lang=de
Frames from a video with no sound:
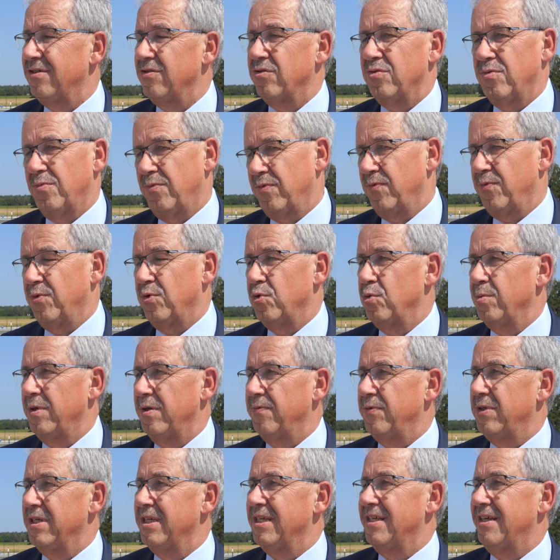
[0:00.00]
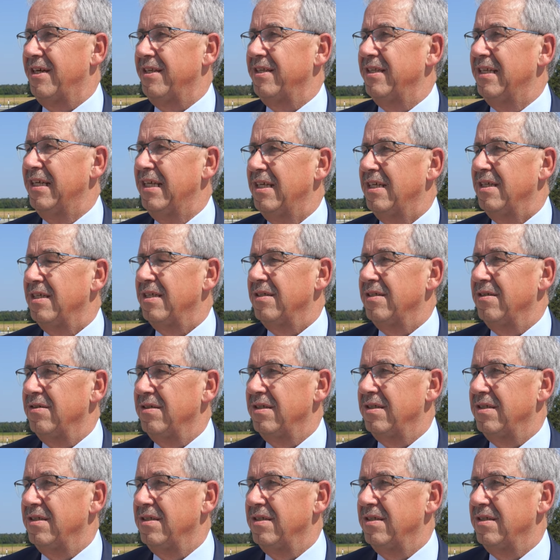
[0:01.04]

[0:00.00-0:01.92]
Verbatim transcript: also vor über vier Jahren, äh,